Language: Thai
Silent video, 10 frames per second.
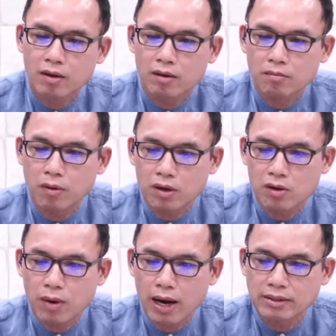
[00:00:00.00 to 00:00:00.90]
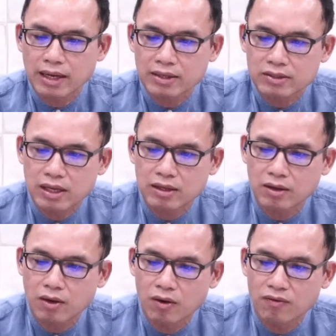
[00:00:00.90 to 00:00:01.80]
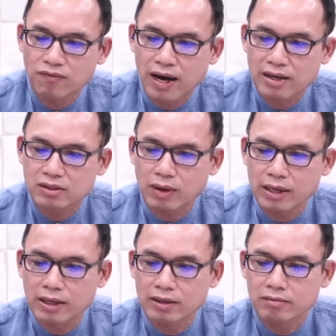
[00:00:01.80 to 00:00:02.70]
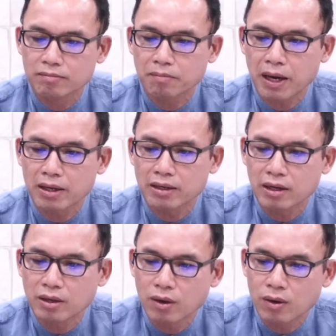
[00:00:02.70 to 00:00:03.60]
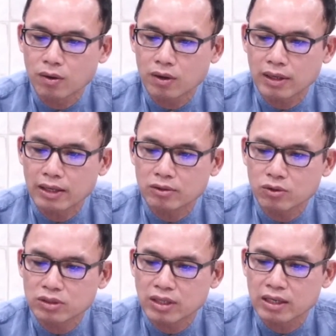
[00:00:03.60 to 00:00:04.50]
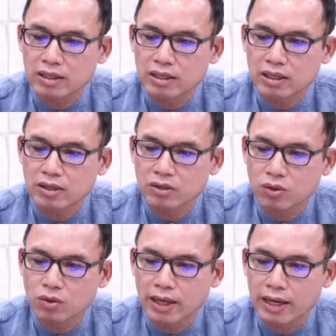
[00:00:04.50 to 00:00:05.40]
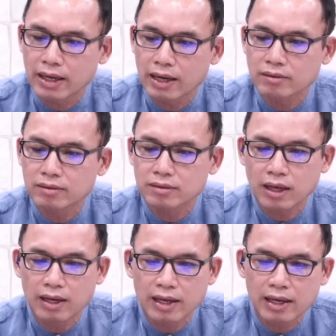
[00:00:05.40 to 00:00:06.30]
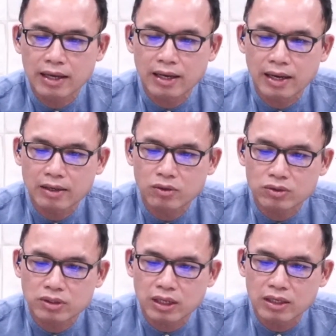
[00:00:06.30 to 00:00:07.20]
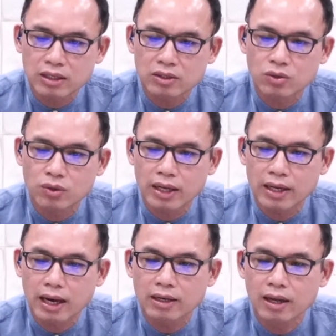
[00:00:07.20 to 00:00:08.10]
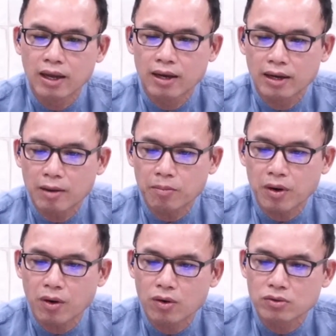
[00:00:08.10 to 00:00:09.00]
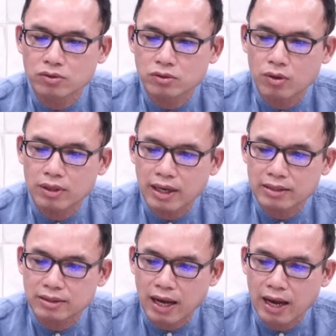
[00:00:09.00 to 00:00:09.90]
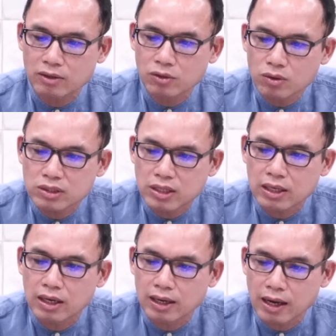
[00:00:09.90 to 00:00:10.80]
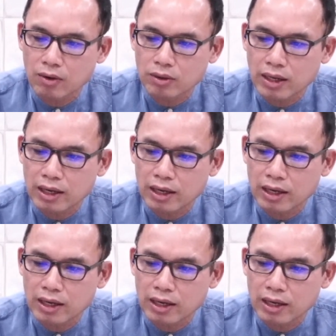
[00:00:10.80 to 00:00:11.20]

บริวารทั้งสิ้นของฟ้าสวรรค์นั้น แผ่นดินโลกและทุกสิ่งที่อยู่ในนั้น ทะเลและทุกสิ่งที่อยู่ในนั้น และพระองค์ทรงรักษาทุกสิ่งเหล่านั้น